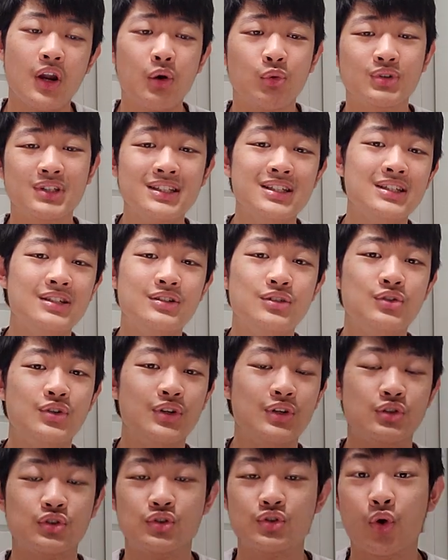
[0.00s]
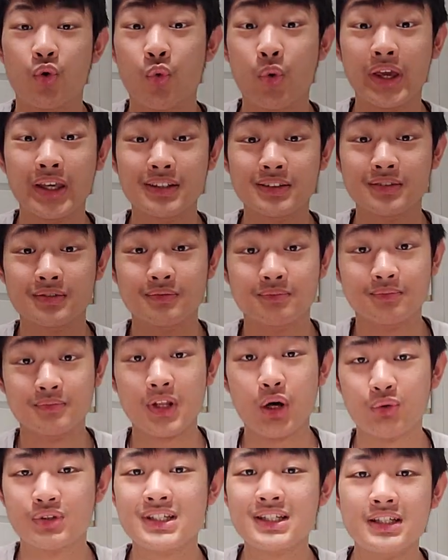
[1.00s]
那我自己是觉得收音，
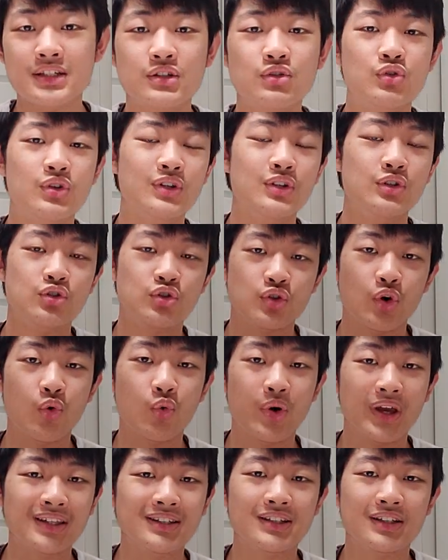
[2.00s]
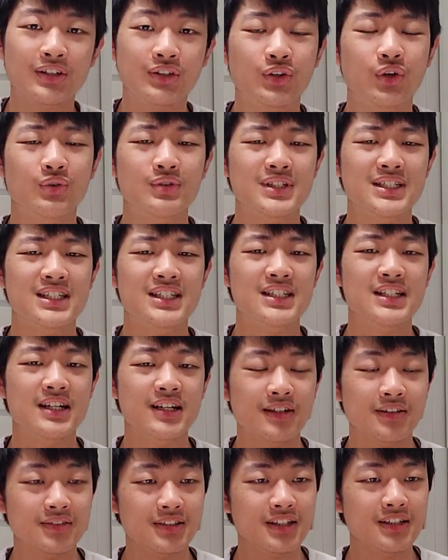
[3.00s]
那我自己是觉得收音这个东西
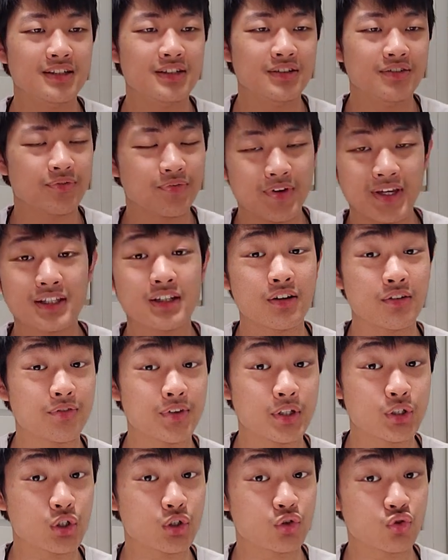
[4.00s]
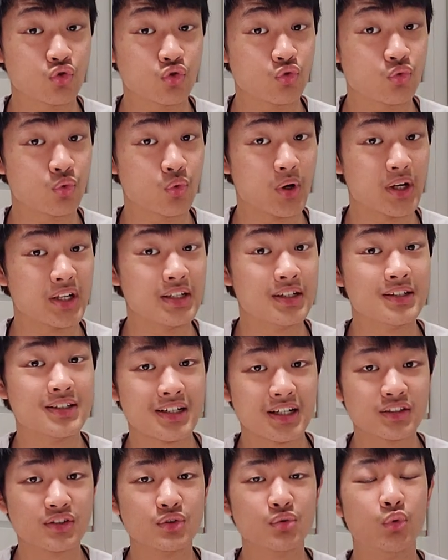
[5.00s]
呢，真的是非常非常的主观。
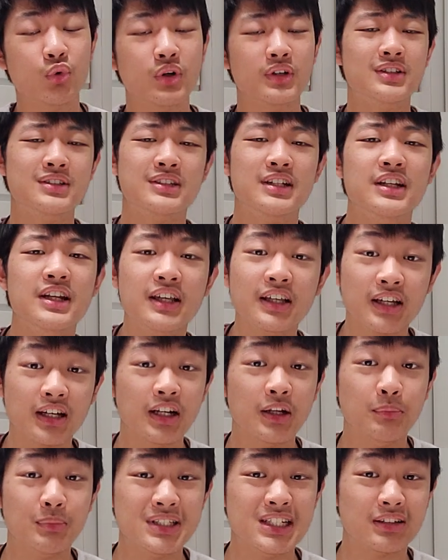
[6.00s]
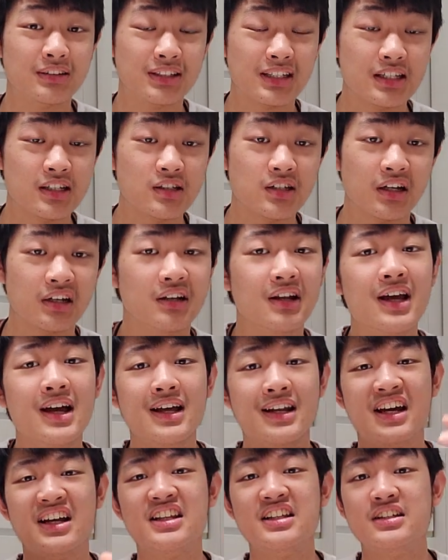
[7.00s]
像是我的声音可能比较低沉，
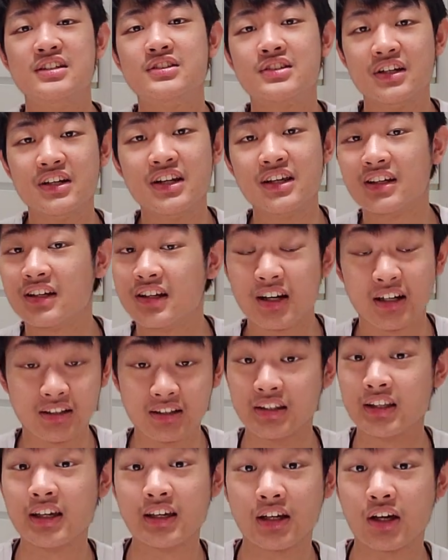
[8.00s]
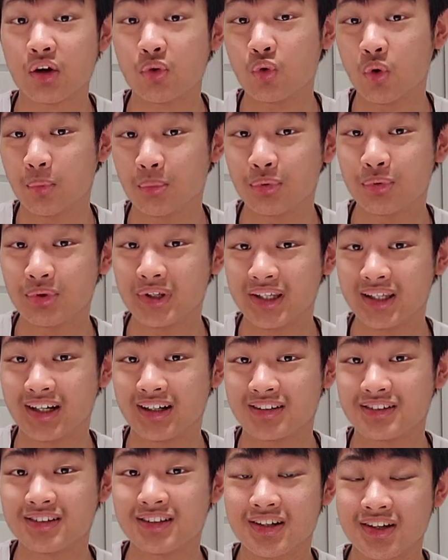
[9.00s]
那你的声音肯定跟我不一
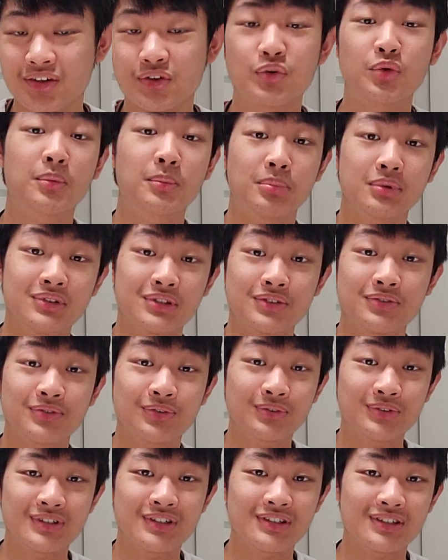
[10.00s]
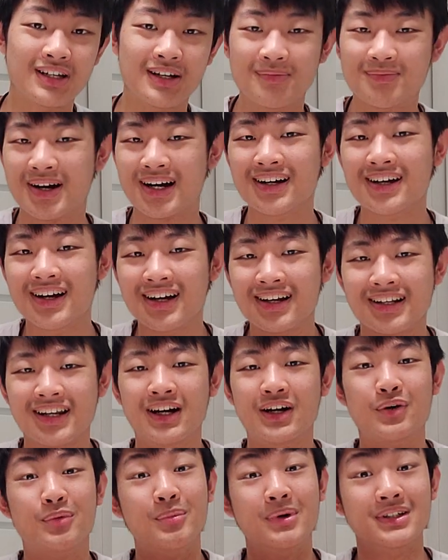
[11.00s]
样，因为我们不是复制人嘛。
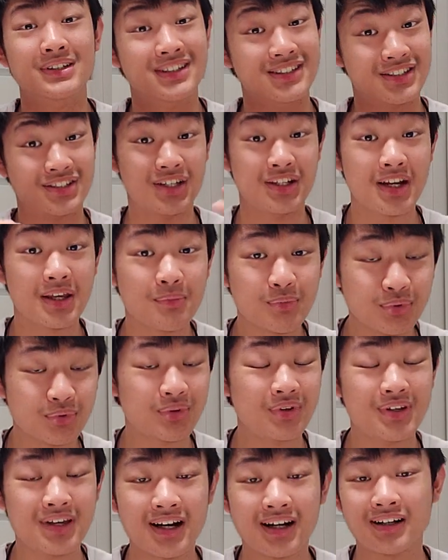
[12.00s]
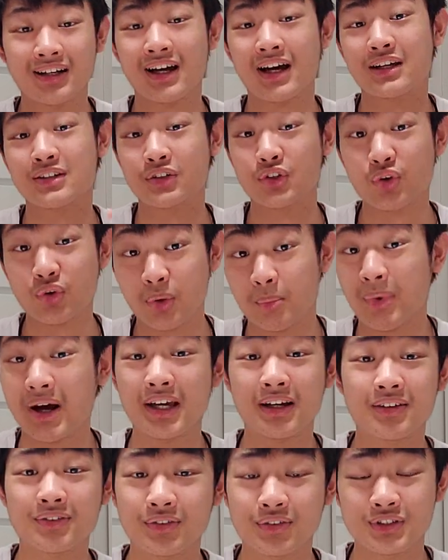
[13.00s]
那我们的声音不一样，那用的
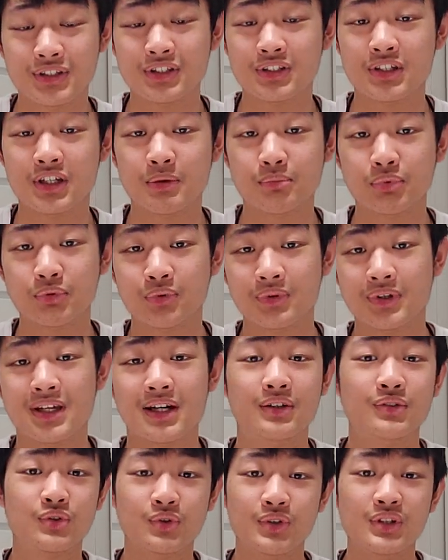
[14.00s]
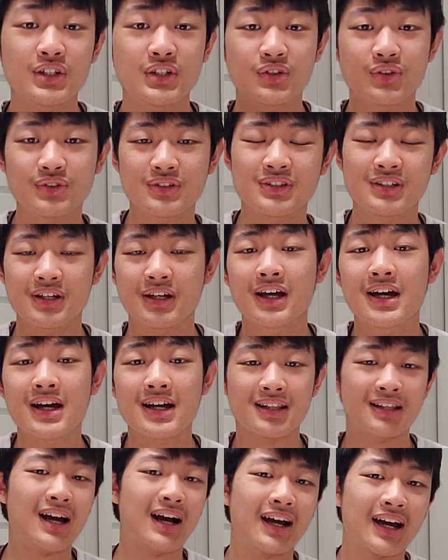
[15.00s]
麦克风其实也不一样，所以你就只能
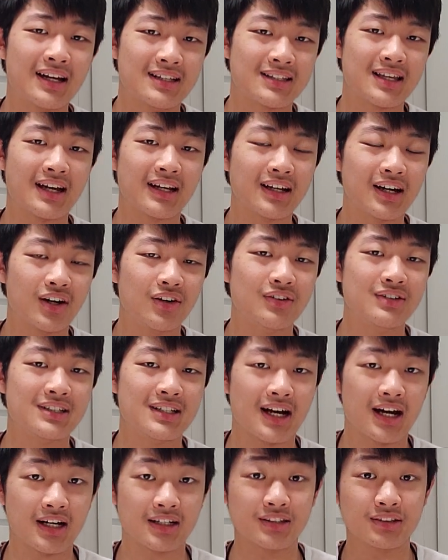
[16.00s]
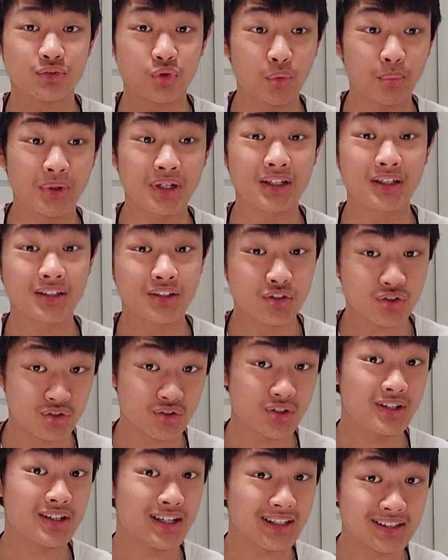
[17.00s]
大概参考一下我们的
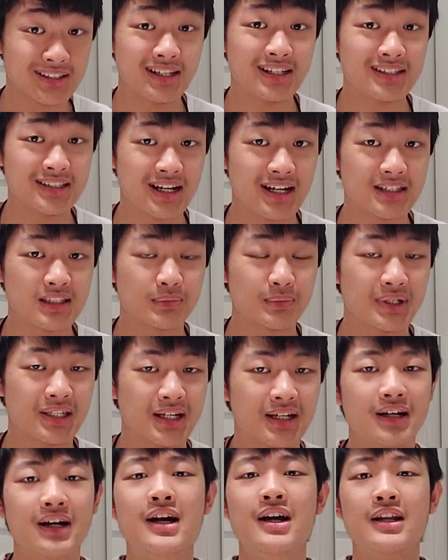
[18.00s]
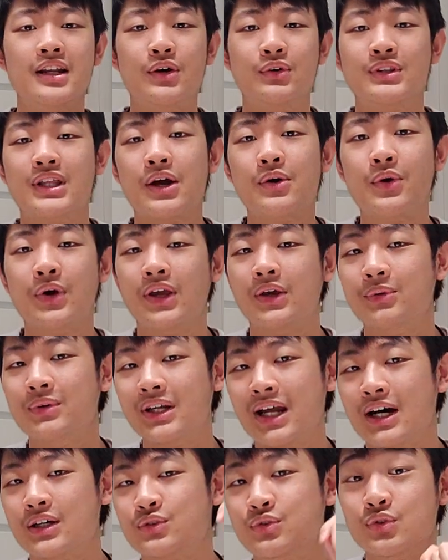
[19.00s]
声音听起来怎么样。那我待会也会
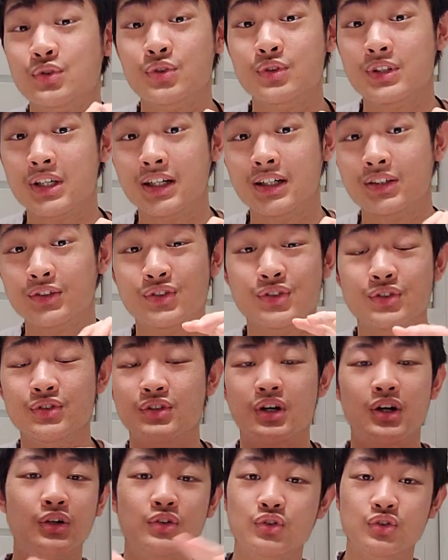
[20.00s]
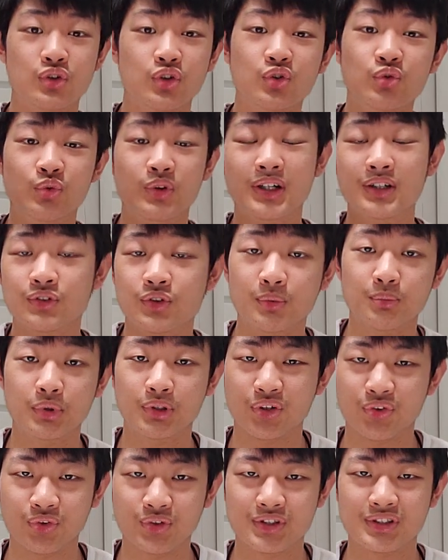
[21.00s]
拿出去测试，然后就是录各种
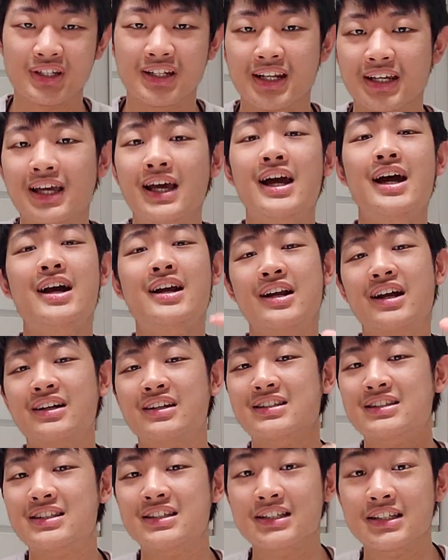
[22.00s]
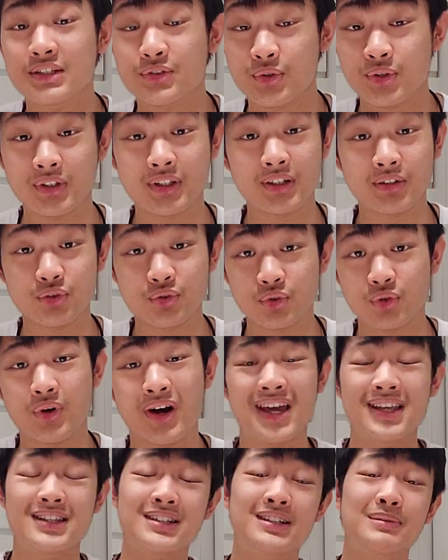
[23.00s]
不同的声音，让你自己决定说，
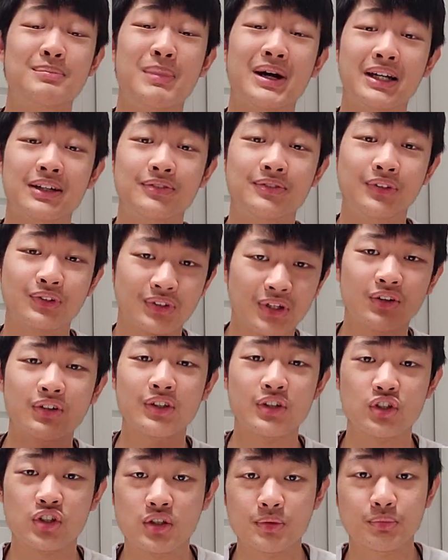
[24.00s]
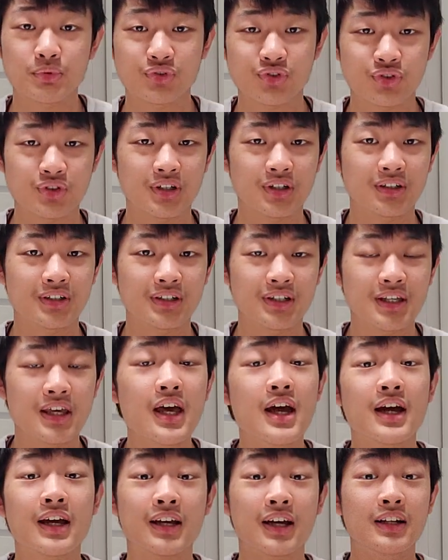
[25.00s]
哎，这个麦克风到底适不适合你？
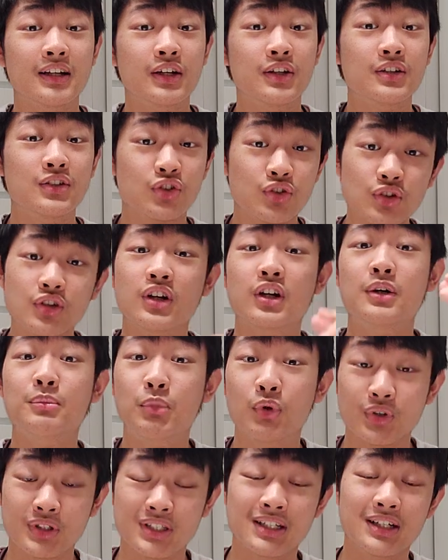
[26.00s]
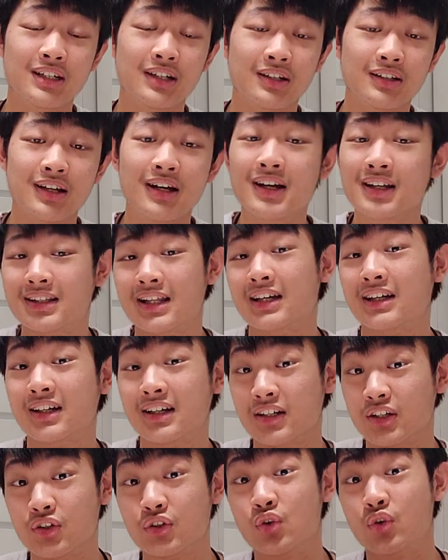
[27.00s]
可能适合某些人，但
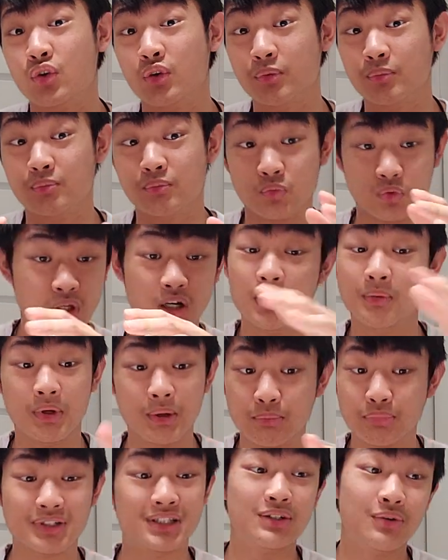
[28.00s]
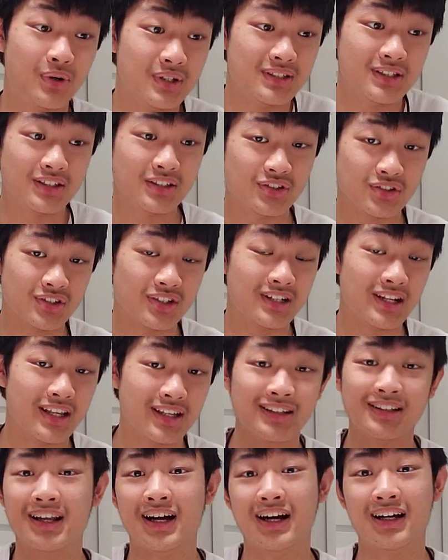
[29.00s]
可能有人。特别不喜欢这个声
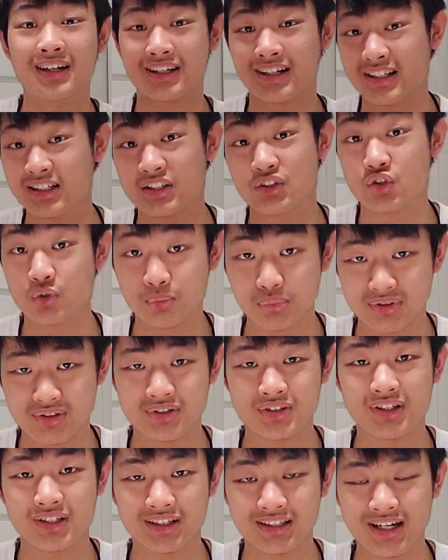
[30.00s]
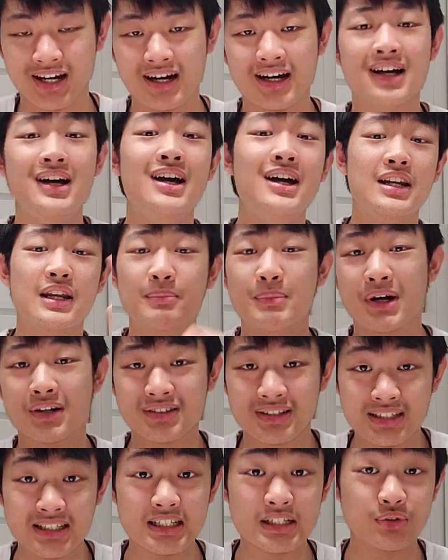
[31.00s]
音，那可能就不适合他。你们
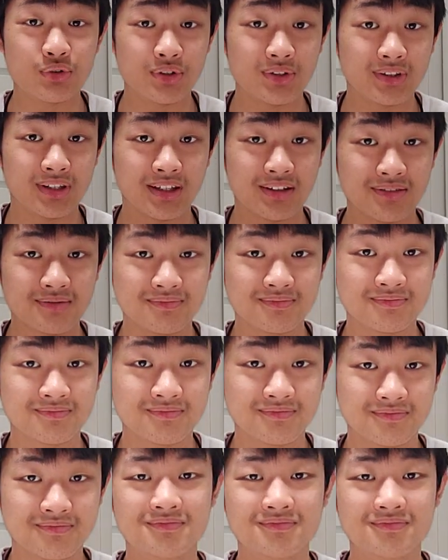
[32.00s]
要自己决定。